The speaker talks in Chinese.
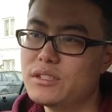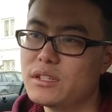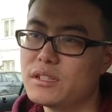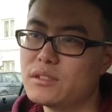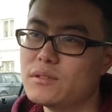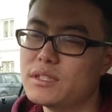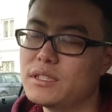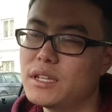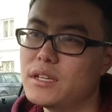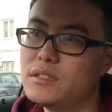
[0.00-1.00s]
这个是我
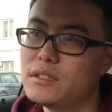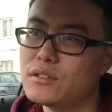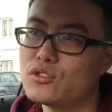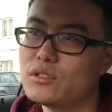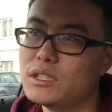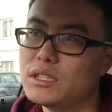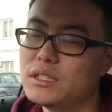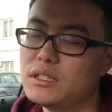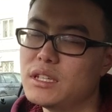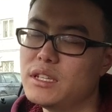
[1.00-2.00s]
今天想说
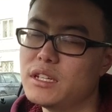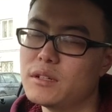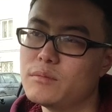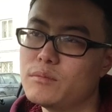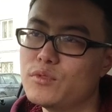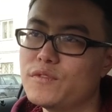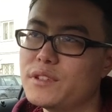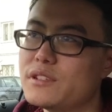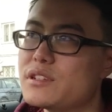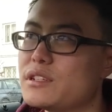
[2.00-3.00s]
的第一个部
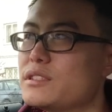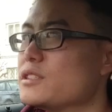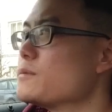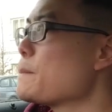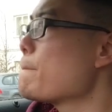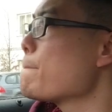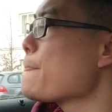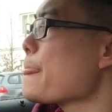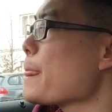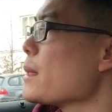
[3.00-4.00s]
分的事情。
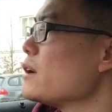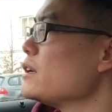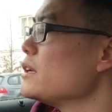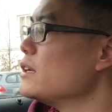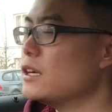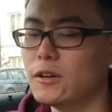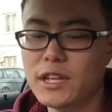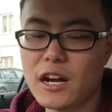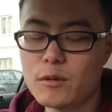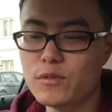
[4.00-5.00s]
然后
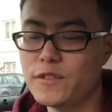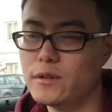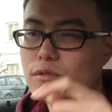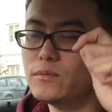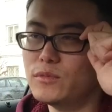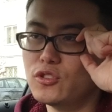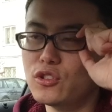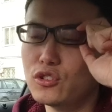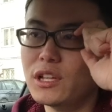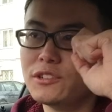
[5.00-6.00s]
第二个部分就
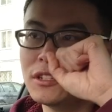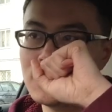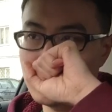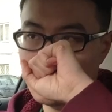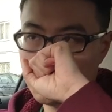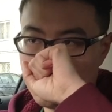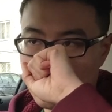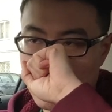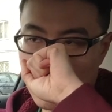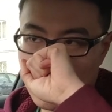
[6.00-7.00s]
是说到正题，
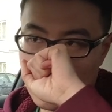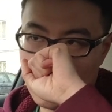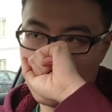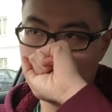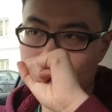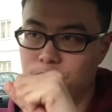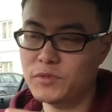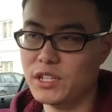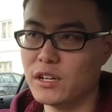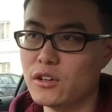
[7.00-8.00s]
嗯，
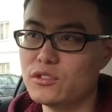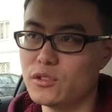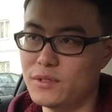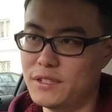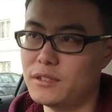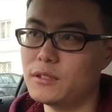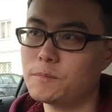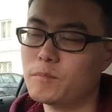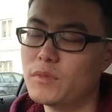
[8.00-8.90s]
人口走私。